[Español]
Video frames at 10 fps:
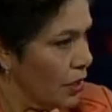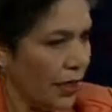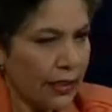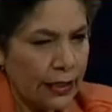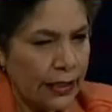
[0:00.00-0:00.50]

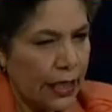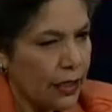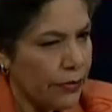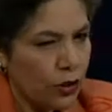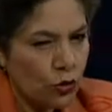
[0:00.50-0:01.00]
que tenía
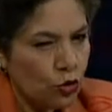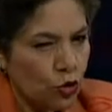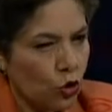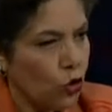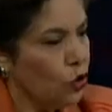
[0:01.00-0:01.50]
que ver con
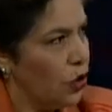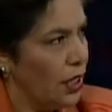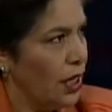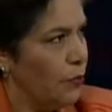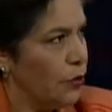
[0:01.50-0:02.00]
todo lo que
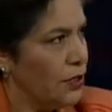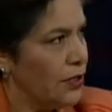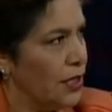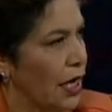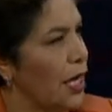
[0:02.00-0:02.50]
es la
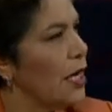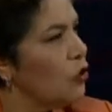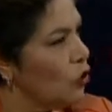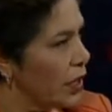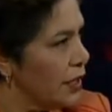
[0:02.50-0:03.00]
policía,
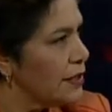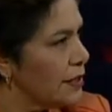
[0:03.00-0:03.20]
no hayan